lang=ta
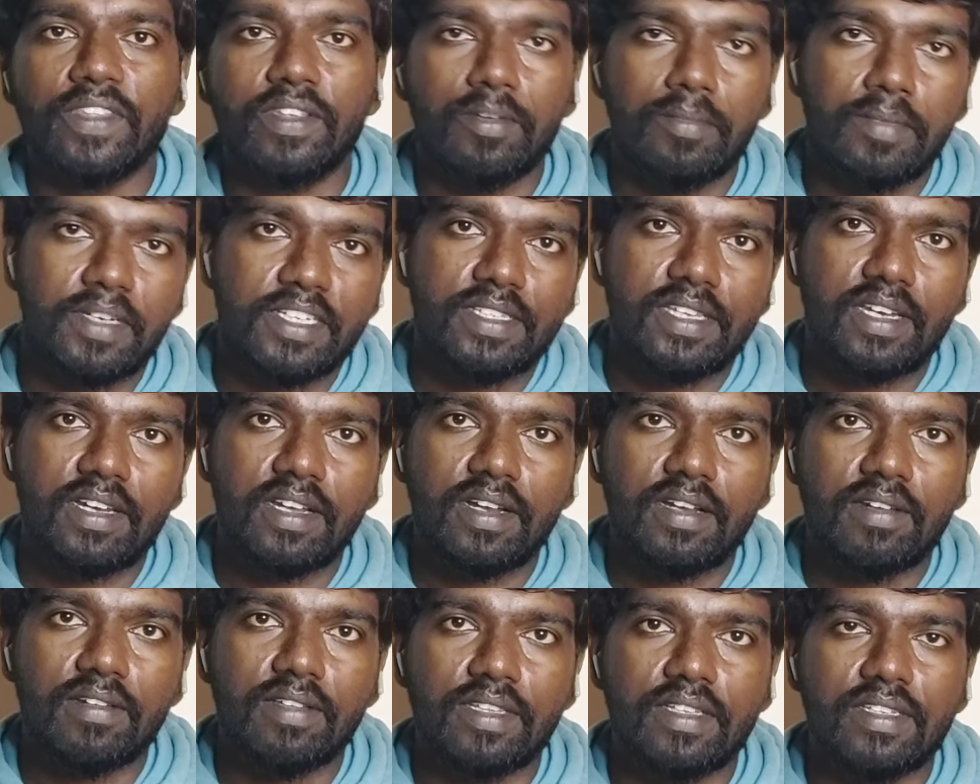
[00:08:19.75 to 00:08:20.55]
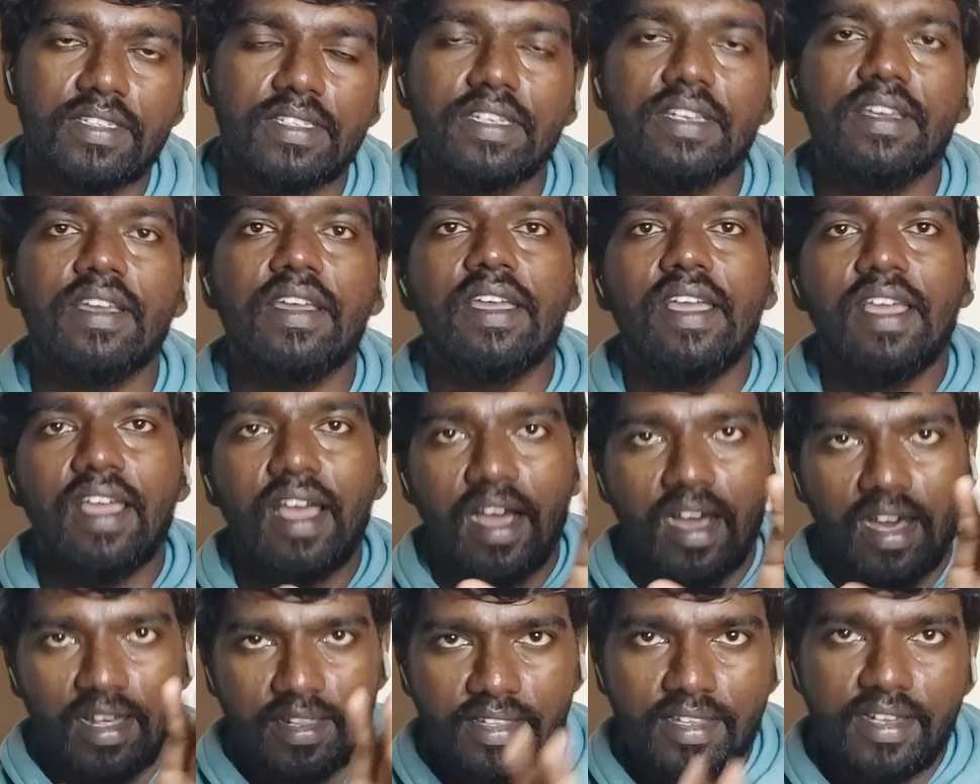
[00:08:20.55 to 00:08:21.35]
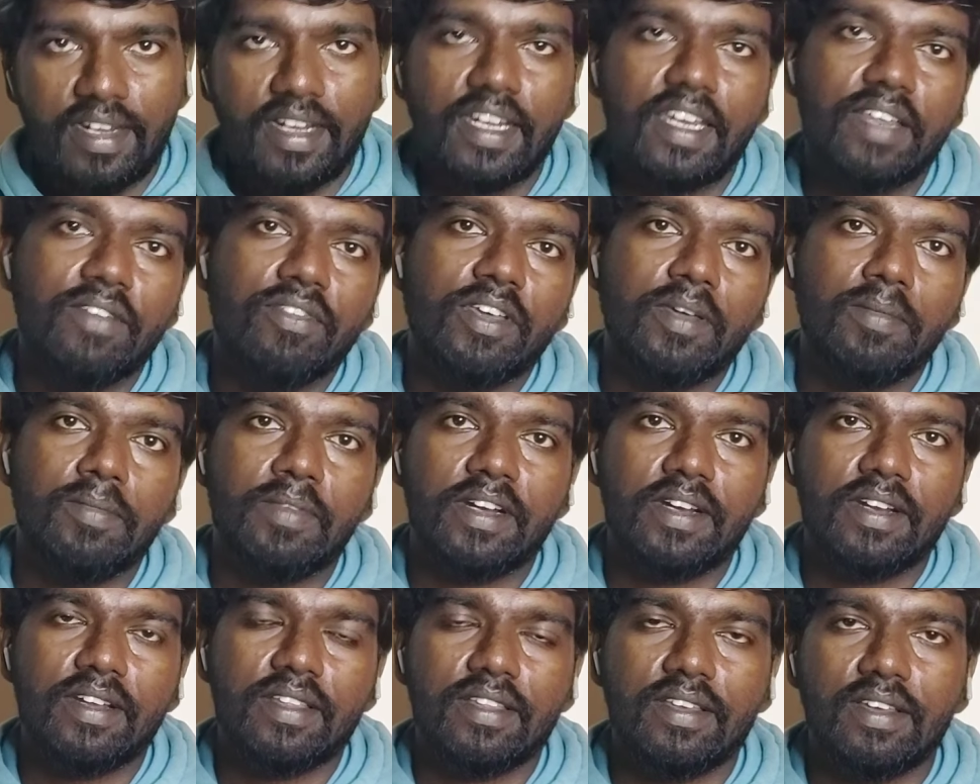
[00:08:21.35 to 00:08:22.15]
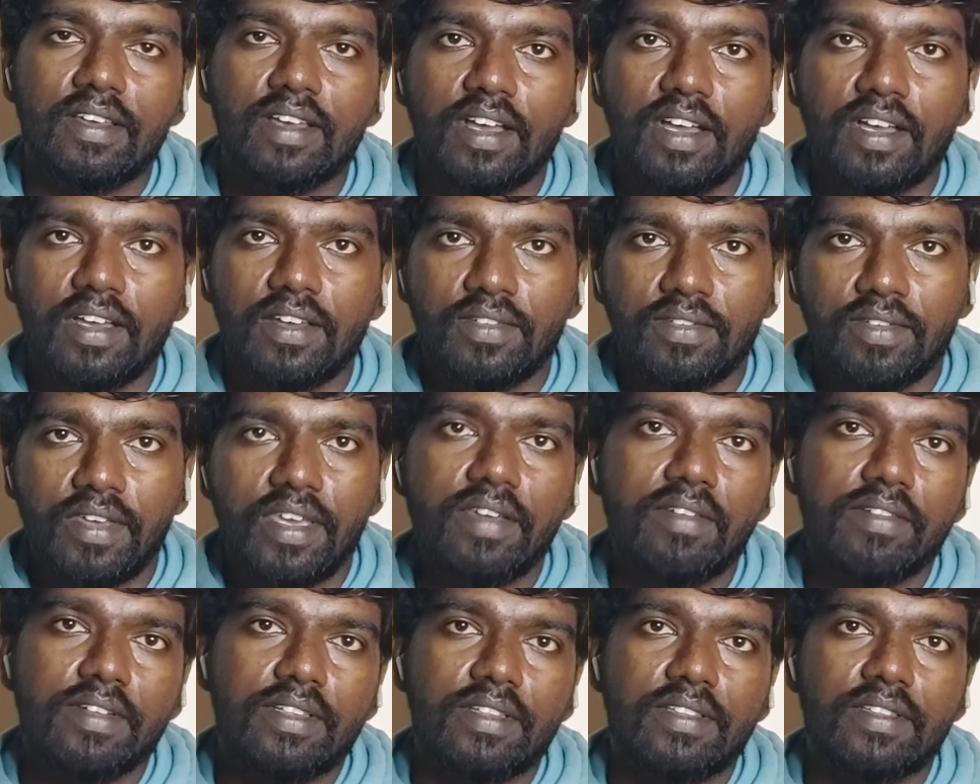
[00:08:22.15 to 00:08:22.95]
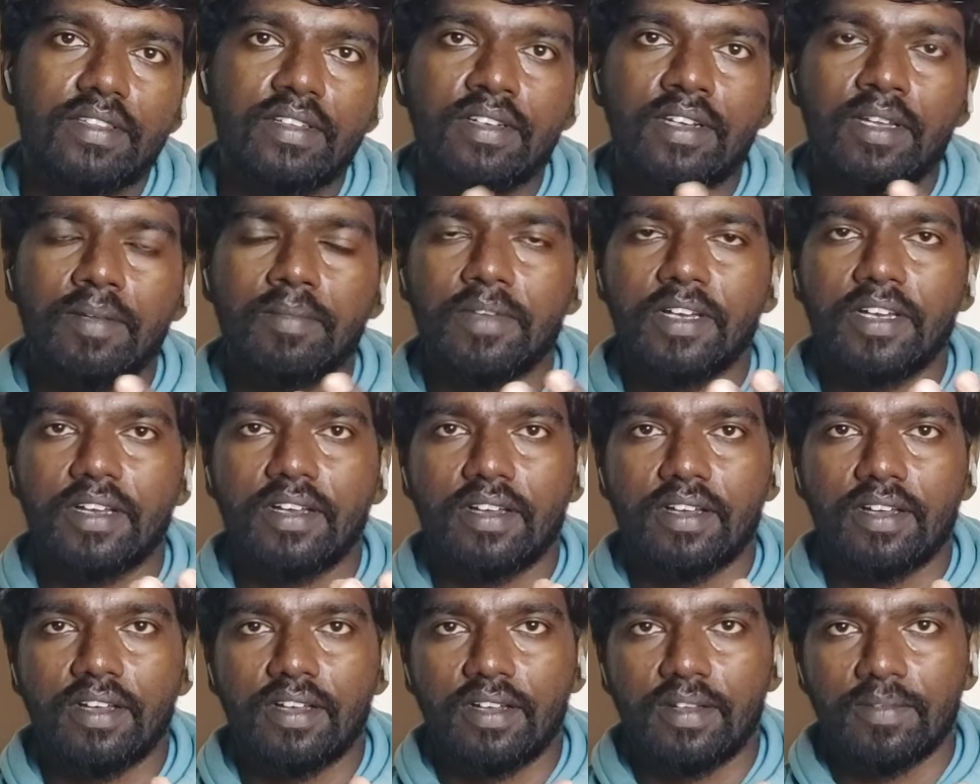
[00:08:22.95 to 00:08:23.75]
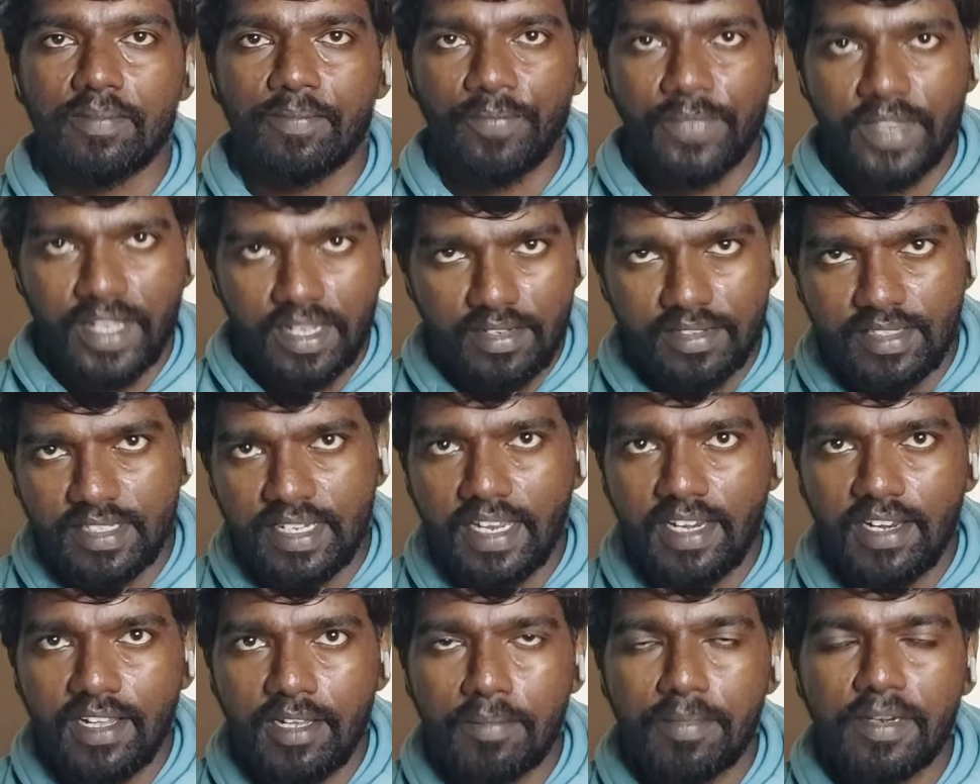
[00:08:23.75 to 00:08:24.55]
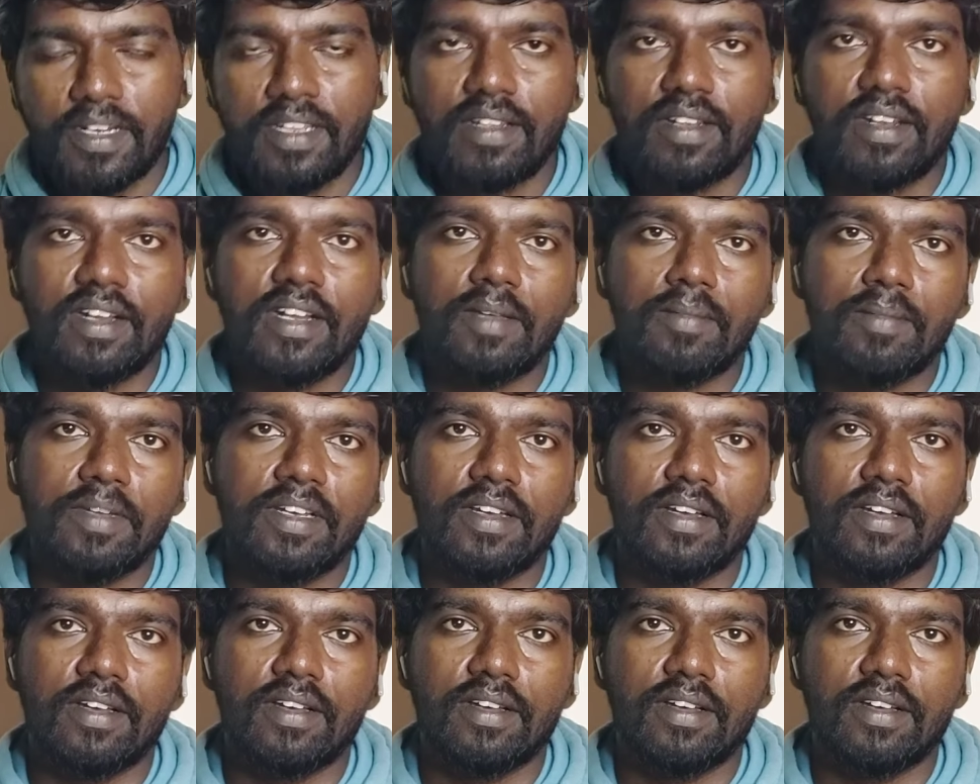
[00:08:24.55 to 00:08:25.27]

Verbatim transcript: விமர்சனங்கள் வந்துச்சு அதை ரெக்டிஃபை பண்ணுறதுக்காகவே வந்து நம்ம ஜெயிலர் படத்தில் நம்ம